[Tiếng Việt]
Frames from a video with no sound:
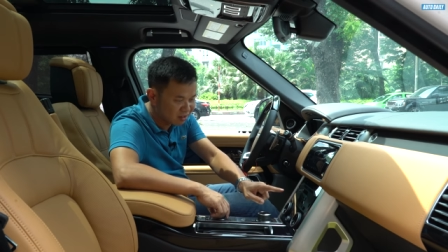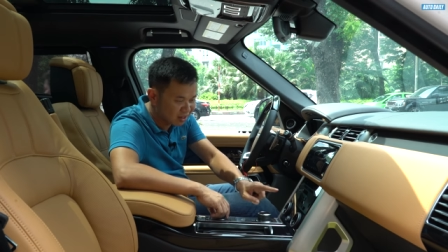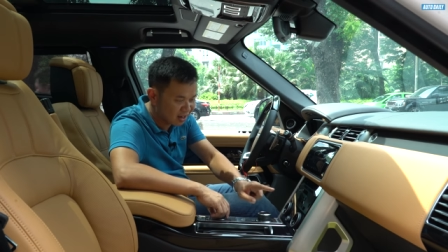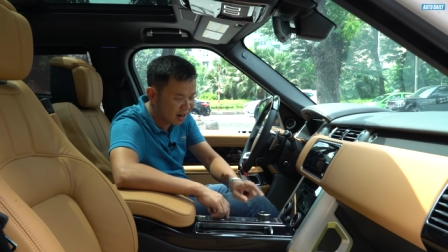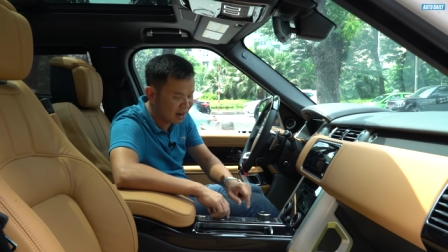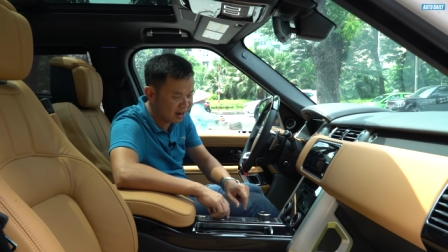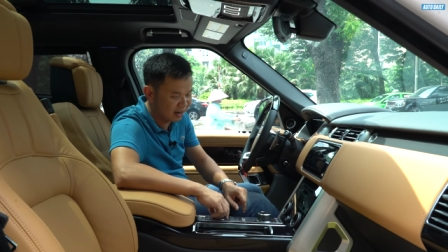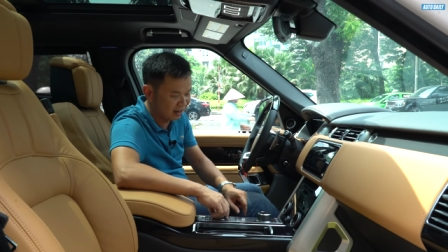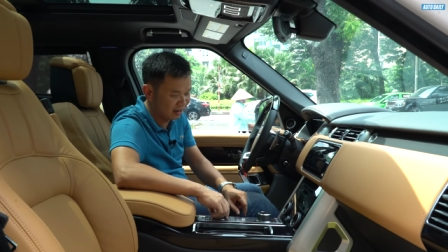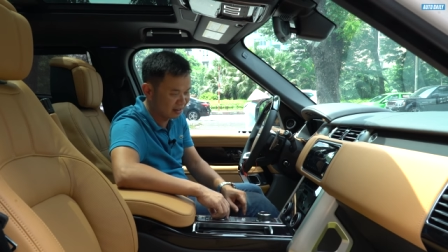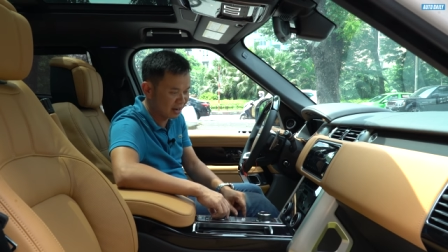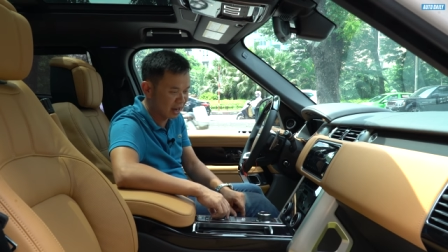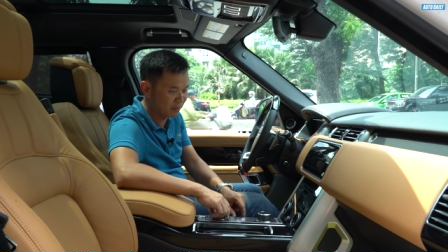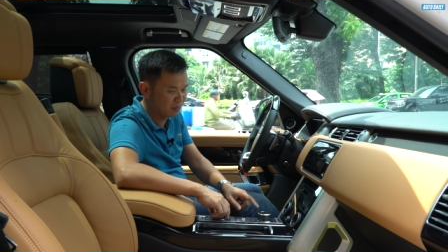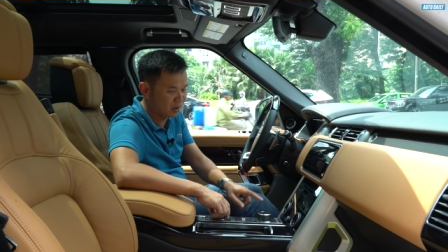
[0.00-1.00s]
rất hay
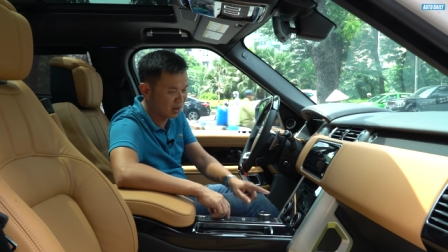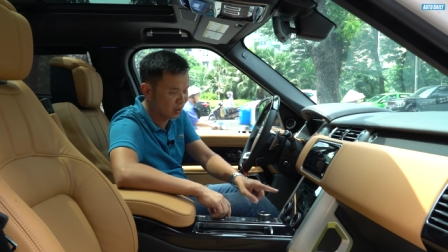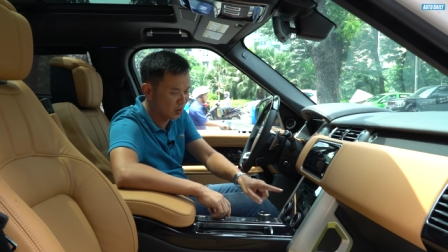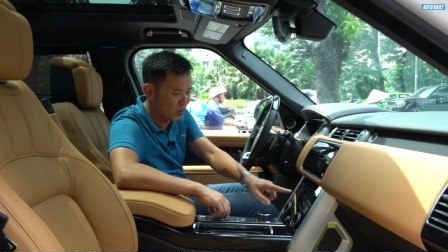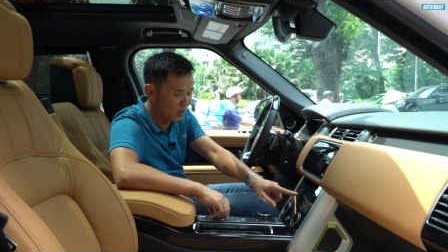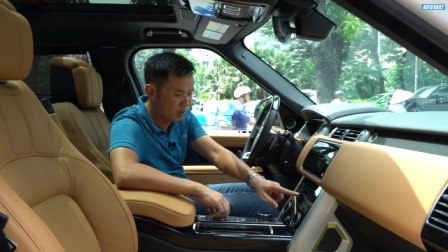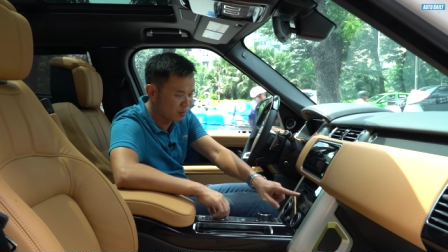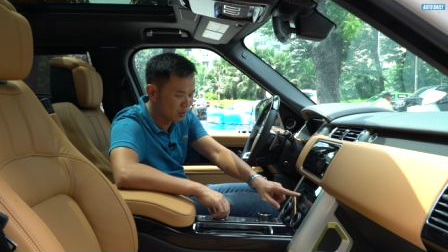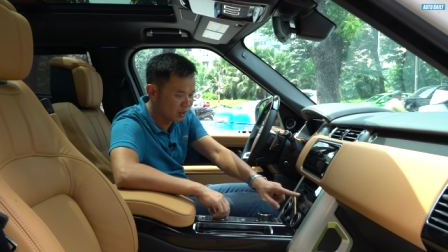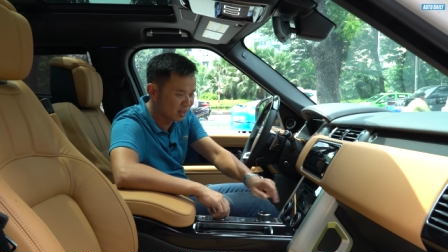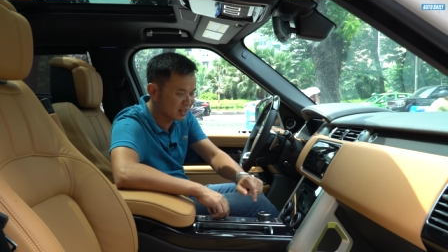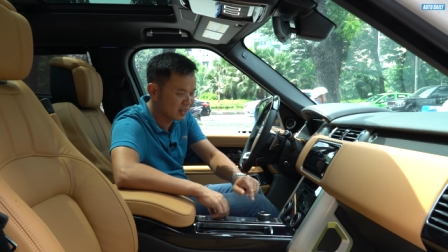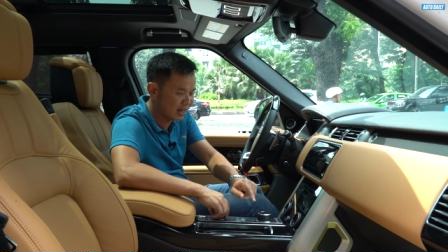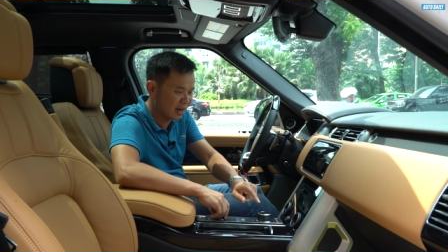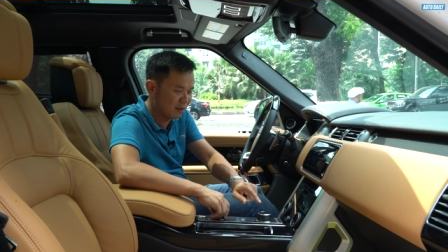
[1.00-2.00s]
đẹp eco này một
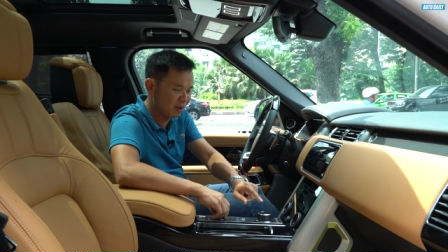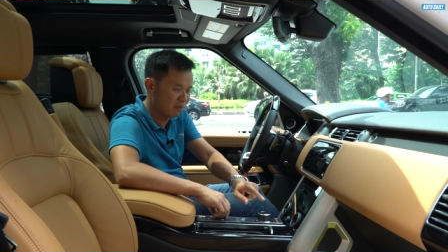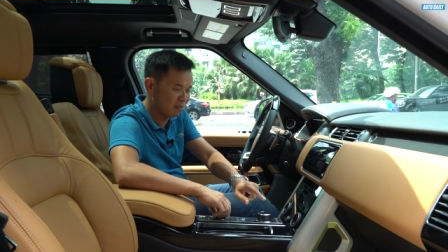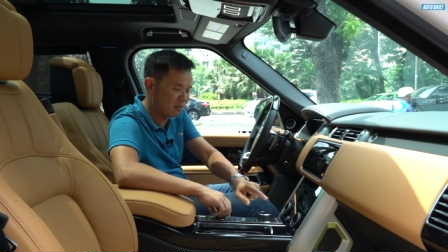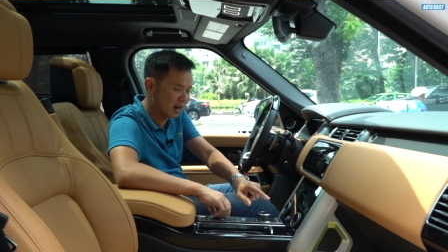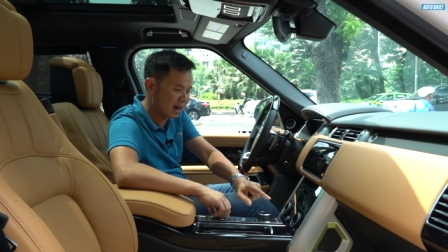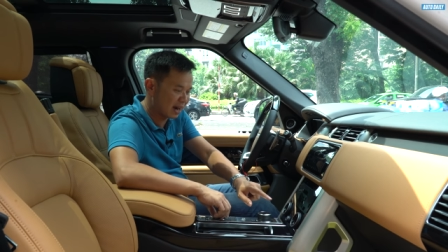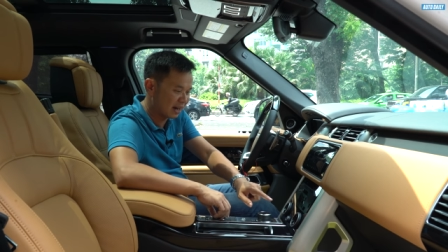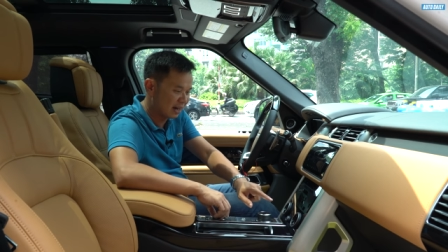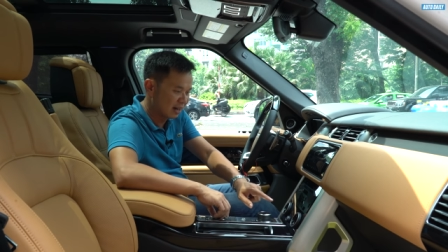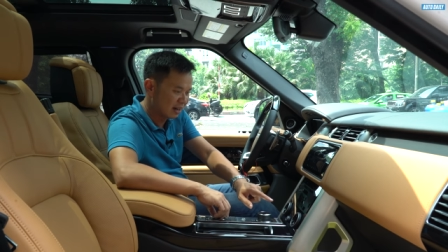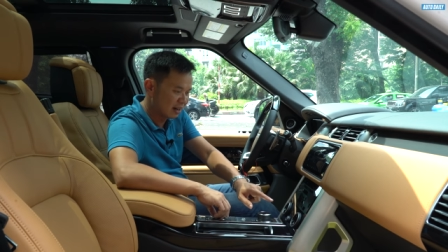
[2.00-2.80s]
chiếc xe mềm mại